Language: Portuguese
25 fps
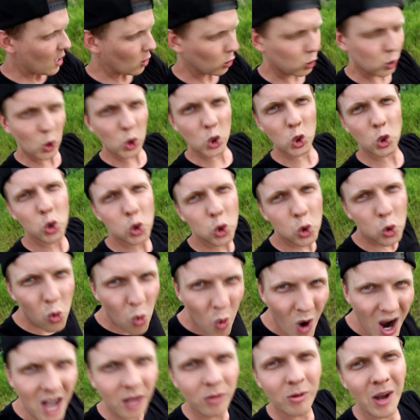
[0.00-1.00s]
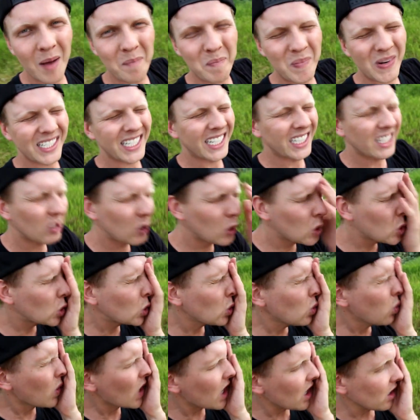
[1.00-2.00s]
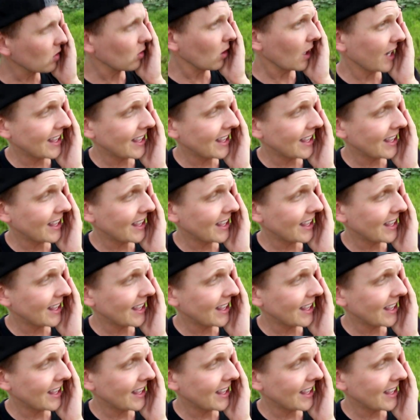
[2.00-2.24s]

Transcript: Eu tô suando, rapaziada, suando.